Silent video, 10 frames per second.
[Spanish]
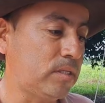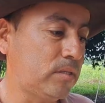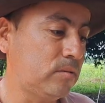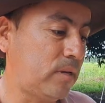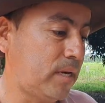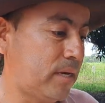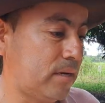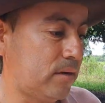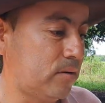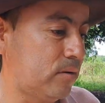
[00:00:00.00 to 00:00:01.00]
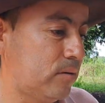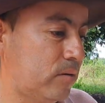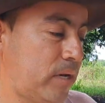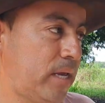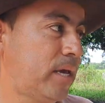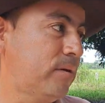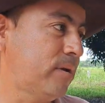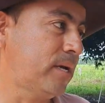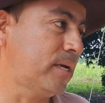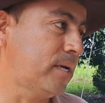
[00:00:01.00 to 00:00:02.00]
esa es una ONG,
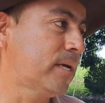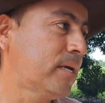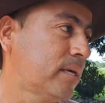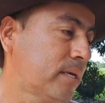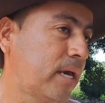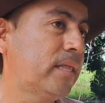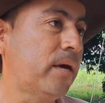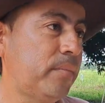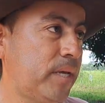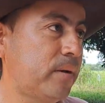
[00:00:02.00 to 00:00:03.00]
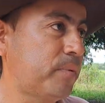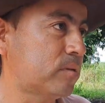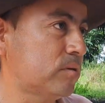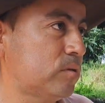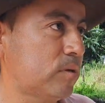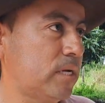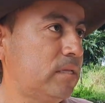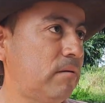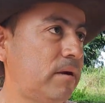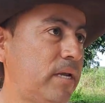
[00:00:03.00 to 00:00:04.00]
una, ah, que también aportó su
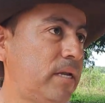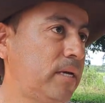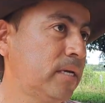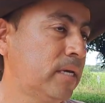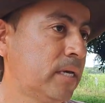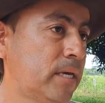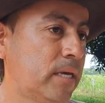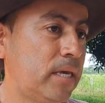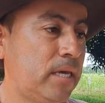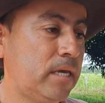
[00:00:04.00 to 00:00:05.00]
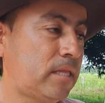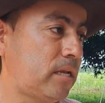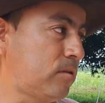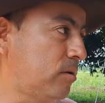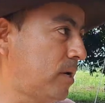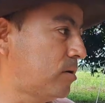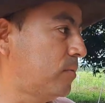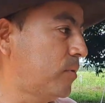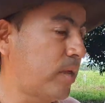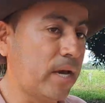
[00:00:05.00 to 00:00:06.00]
granito de arena y entre todo la
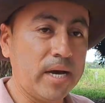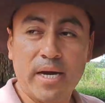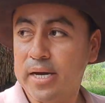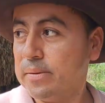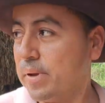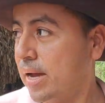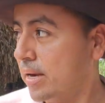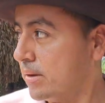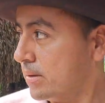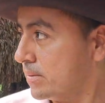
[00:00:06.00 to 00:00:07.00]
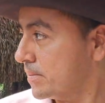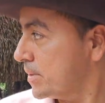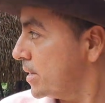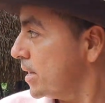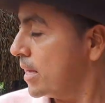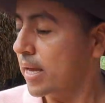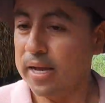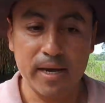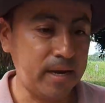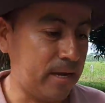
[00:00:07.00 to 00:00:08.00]
comunidad, al, al,
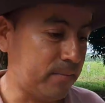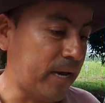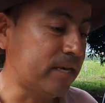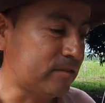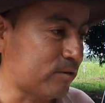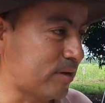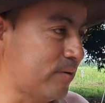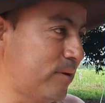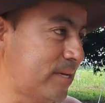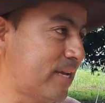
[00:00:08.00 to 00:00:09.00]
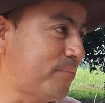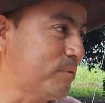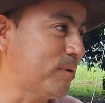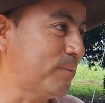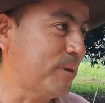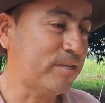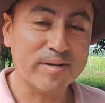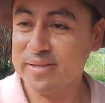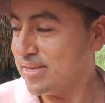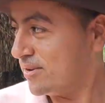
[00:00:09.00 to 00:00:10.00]
al maestro que fue el que le puso el
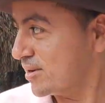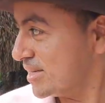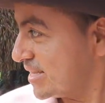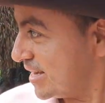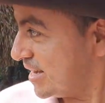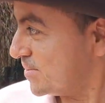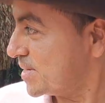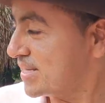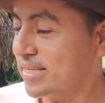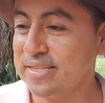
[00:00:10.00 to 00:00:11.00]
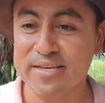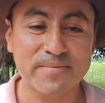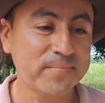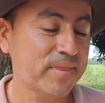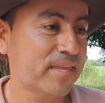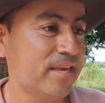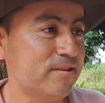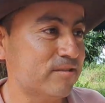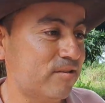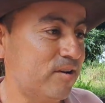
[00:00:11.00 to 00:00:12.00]
pecho al señor que está allá presente,
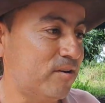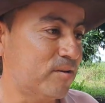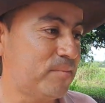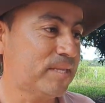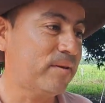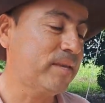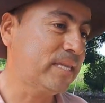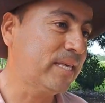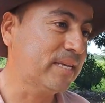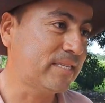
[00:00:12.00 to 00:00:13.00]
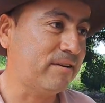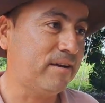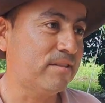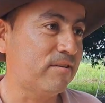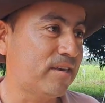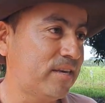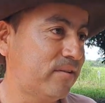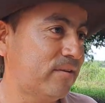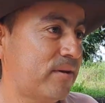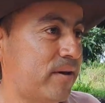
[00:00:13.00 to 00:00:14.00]
quien nos colaboró más de 20 días trabajando aquí,
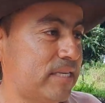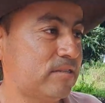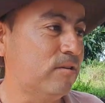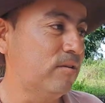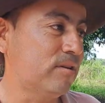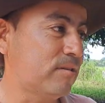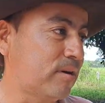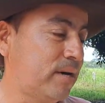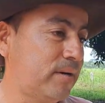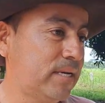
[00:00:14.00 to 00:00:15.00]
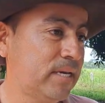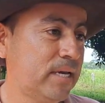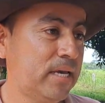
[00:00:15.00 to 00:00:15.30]
a veces solo le tocaba